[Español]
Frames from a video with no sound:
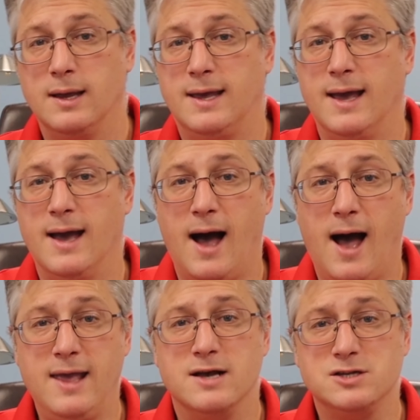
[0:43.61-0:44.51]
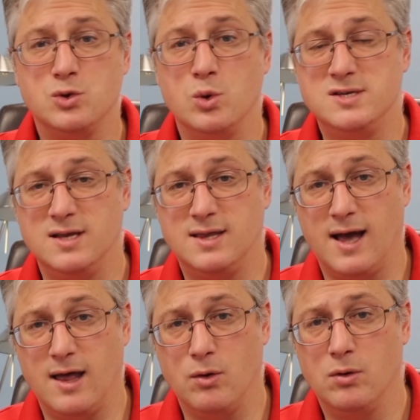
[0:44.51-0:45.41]
que haya
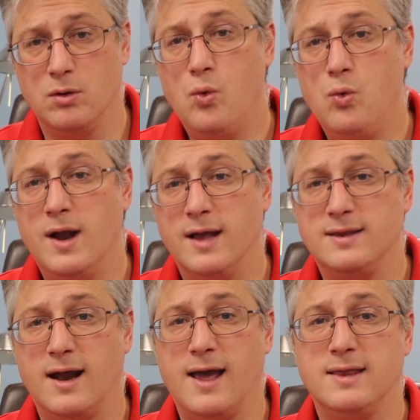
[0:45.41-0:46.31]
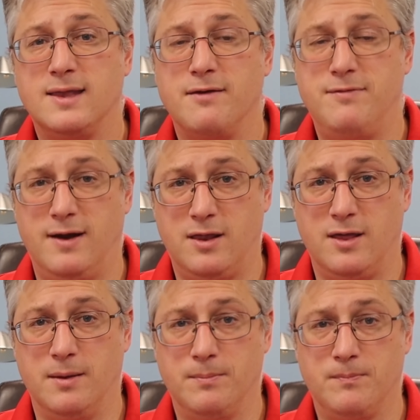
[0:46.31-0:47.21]
solicitado una tarjeta
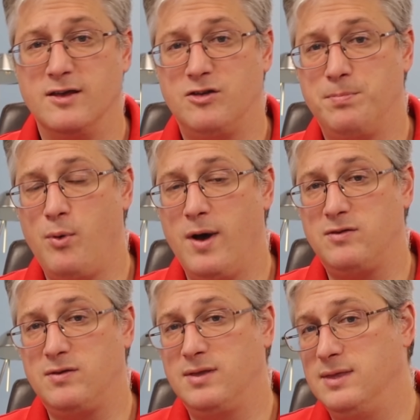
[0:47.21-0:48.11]
verde después